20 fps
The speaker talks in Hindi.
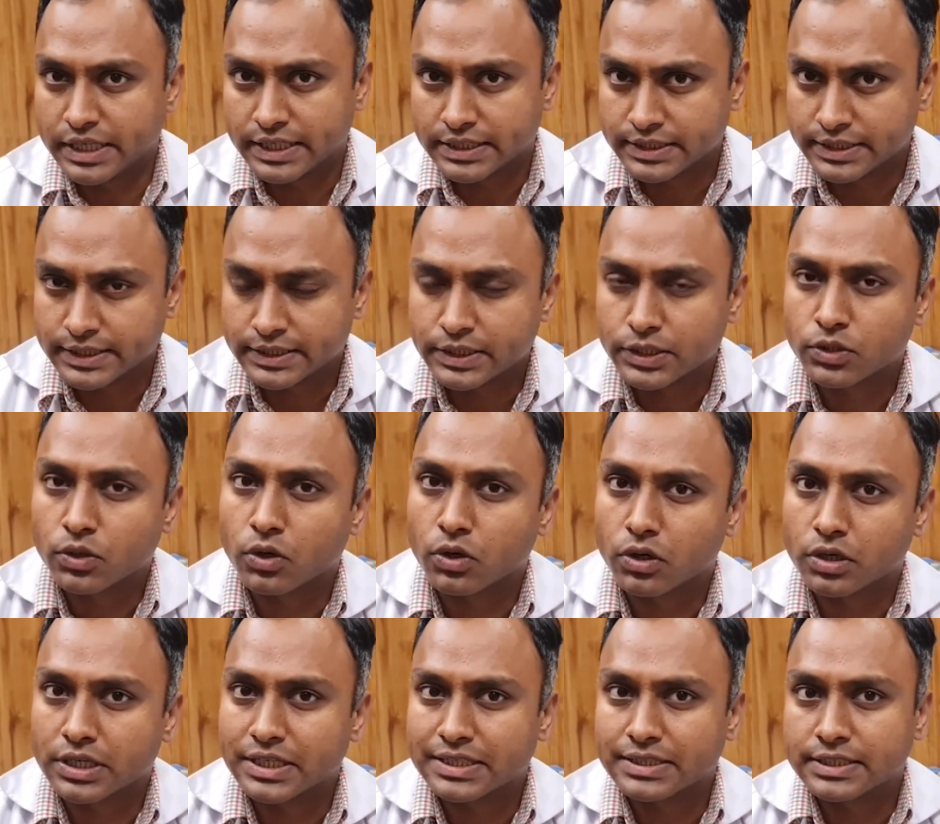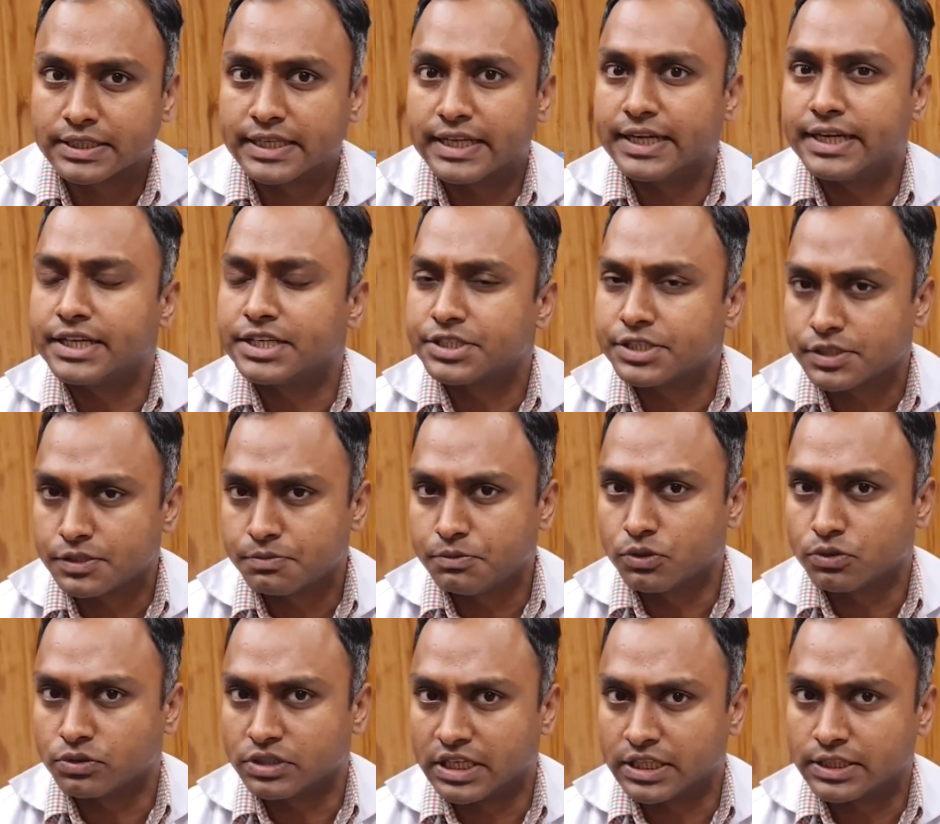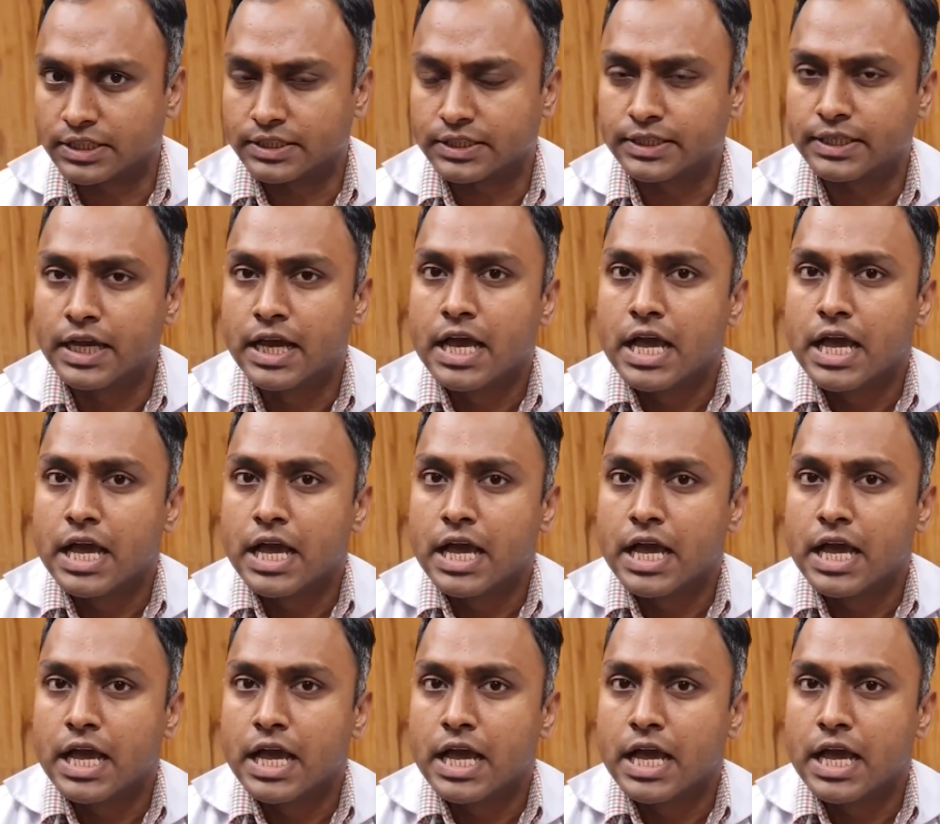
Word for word: देखते थे और इनकी एडिक्शंस भी हो जाती थी